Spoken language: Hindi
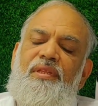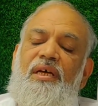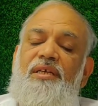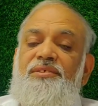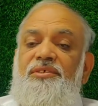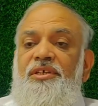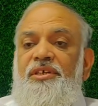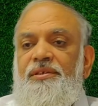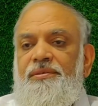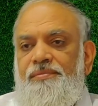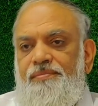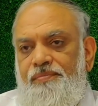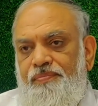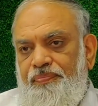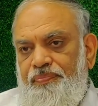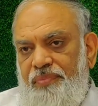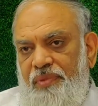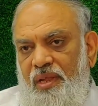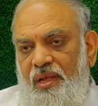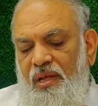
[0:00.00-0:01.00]
नाजरीन
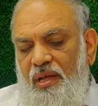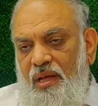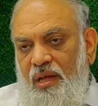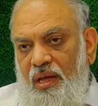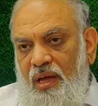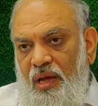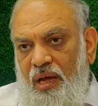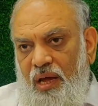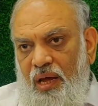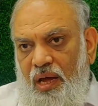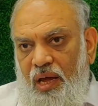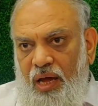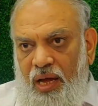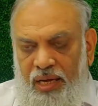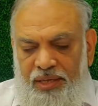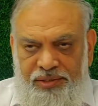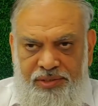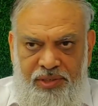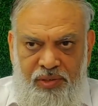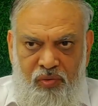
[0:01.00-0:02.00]

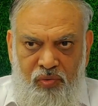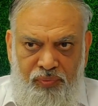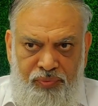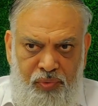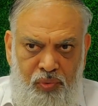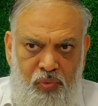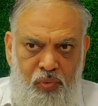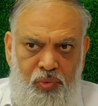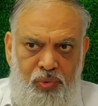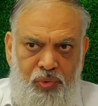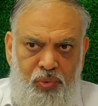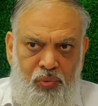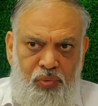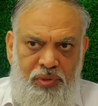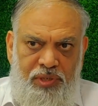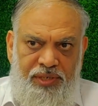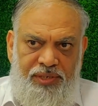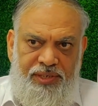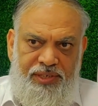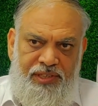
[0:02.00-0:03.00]
आज की गुफ्तु
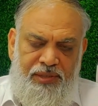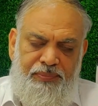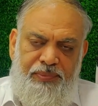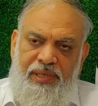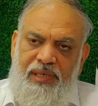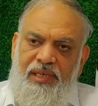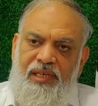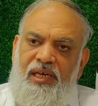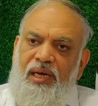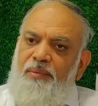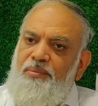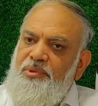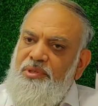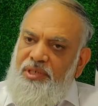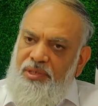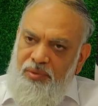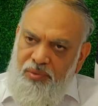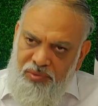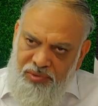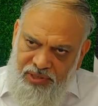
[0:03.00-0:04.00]
शुरू करने से पहले
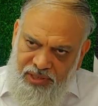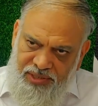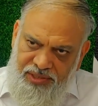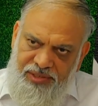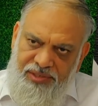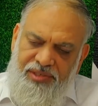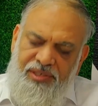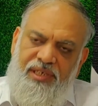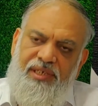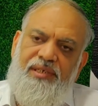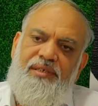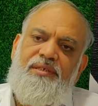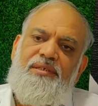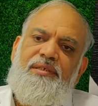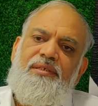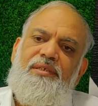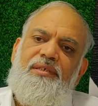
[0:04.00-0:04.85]
आपसे एक गुजारिश है